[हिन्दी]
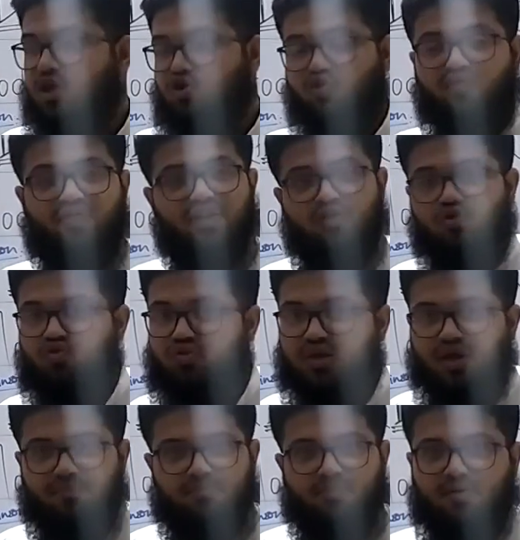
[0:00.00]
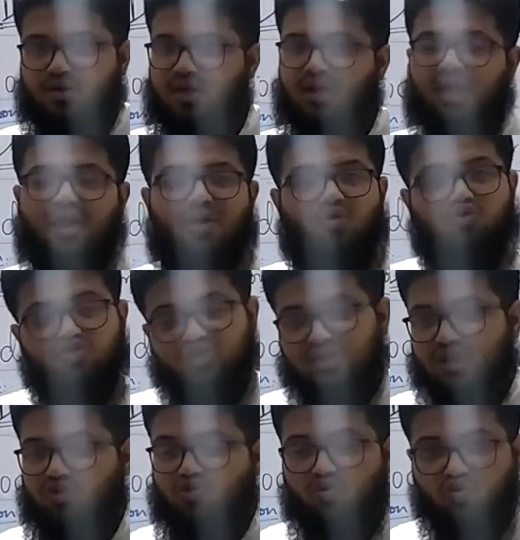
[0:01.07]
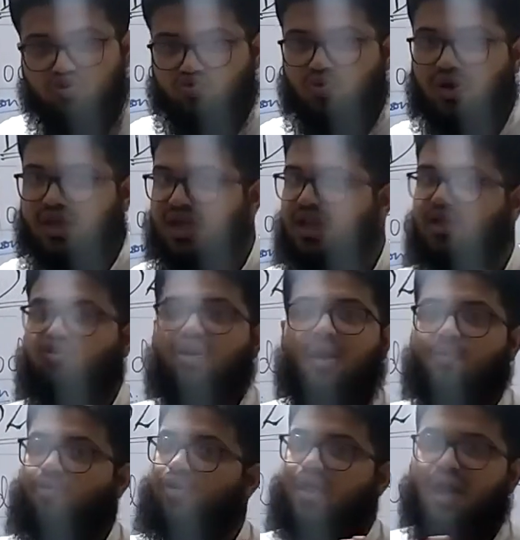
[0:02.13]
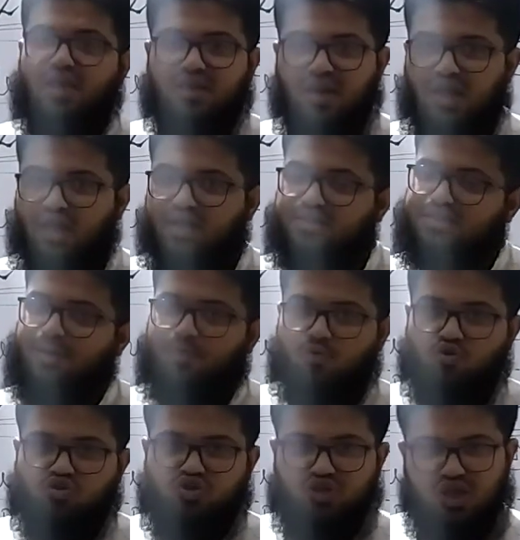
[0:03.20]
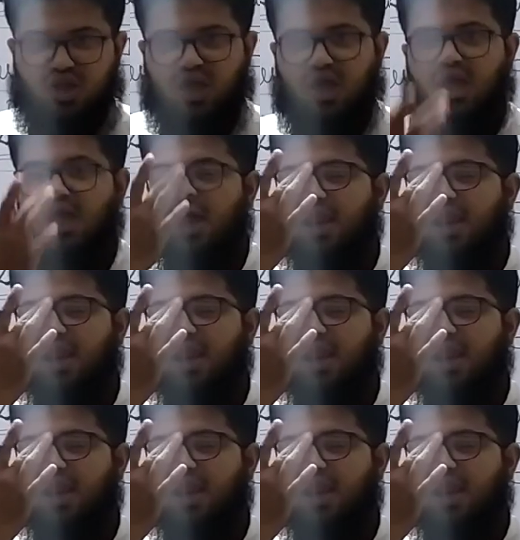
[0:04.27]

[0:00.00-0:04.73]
you will know them theek hai us din to us waqt ke liye to aapko yaad rahega sab kuch theek hai